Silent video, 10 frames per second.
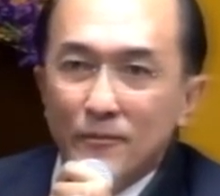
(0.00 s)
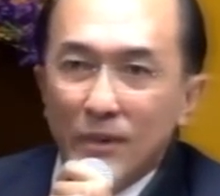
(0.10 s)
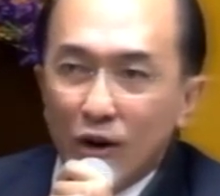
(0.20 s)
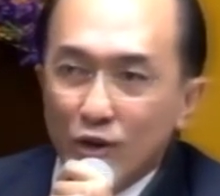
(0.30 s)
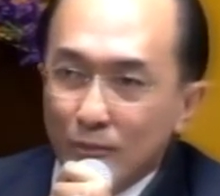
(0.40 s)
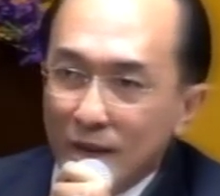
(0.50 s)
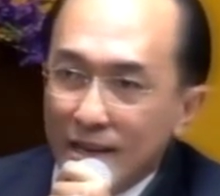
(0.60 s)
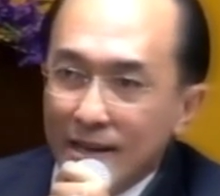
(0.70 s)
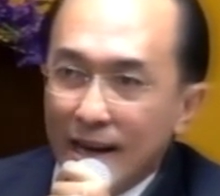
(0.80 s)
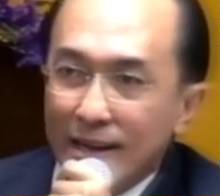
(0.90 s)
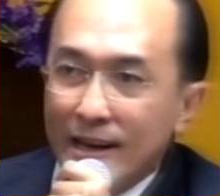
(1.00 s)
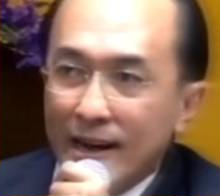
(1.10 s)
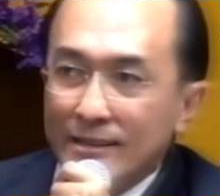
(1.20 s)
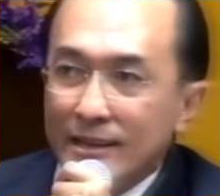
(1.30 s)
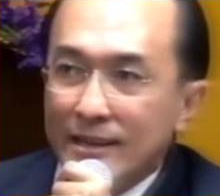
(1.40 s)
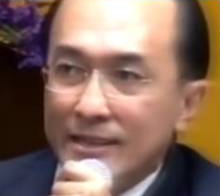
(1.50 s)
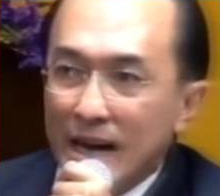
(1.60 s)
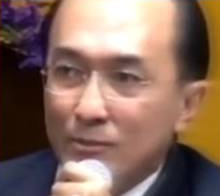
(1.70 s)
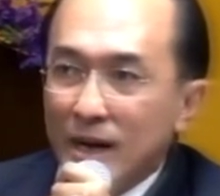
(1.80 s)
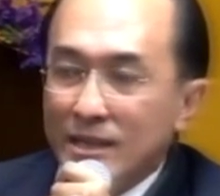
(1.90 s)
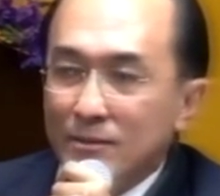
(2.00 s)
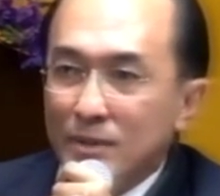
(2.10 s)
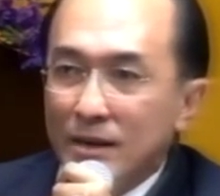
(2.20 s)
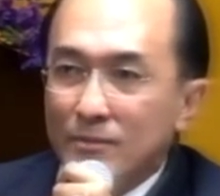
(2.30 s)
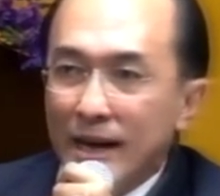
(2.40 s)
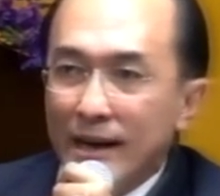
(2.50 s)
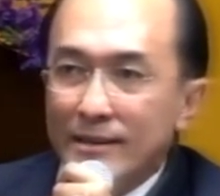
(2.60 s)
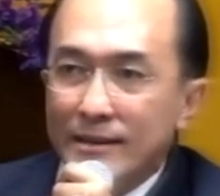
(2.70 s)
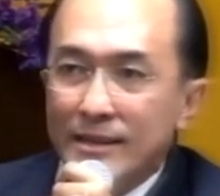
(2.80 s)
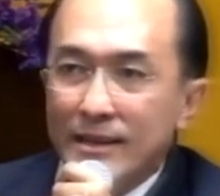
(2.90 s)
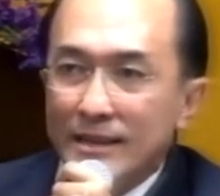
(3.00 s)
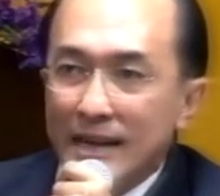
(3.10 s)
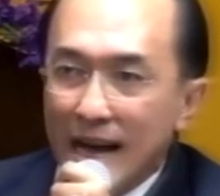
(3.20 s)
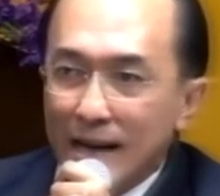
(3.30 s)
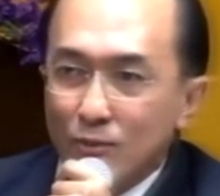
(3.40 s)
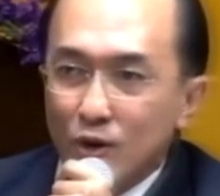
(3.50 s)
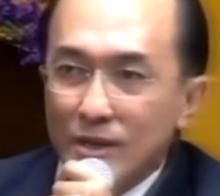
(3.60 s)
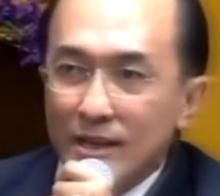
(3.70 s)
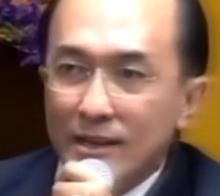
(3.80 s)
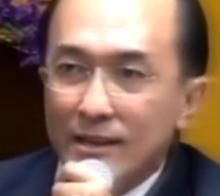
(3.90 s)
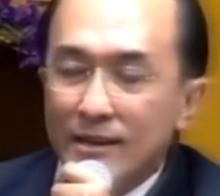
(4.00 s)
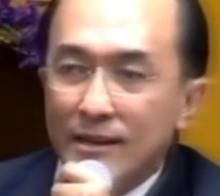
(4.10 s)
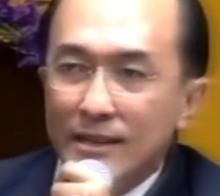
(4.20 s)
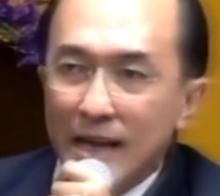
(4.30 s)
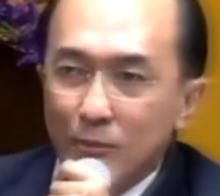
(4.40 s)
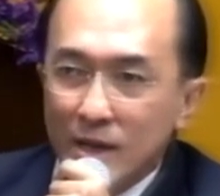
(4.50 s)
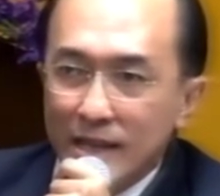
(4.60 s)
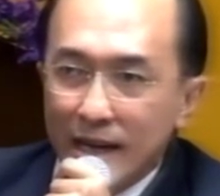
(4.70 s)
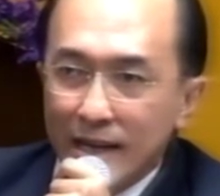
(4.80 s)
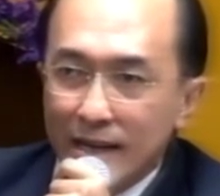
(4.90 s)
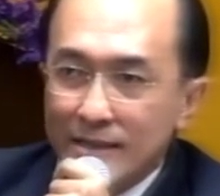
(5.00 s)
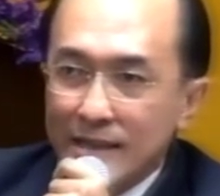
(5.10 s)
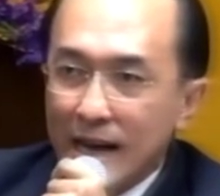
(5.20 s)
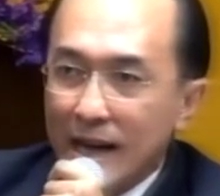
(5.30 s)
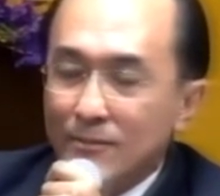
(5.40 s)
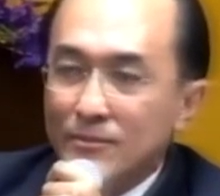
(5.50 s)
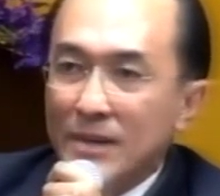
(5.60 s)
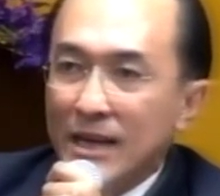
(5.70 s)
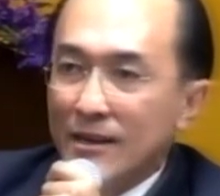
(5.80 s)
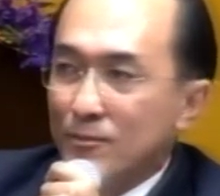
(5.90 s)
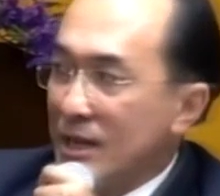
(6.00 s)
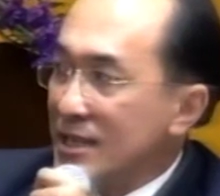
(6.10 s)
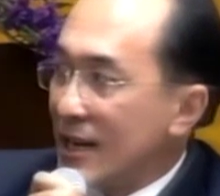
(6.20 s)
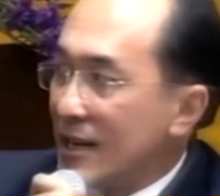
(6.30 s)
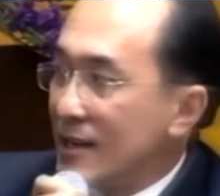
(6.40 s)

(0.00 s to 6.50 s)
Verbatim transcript: เรายังมีอีกหลายอย่างที่สามารถจะเพิ่มได้ อย่างเช่นกากพวกนี้ถ้ามาใช้เอนไซม์มาใช้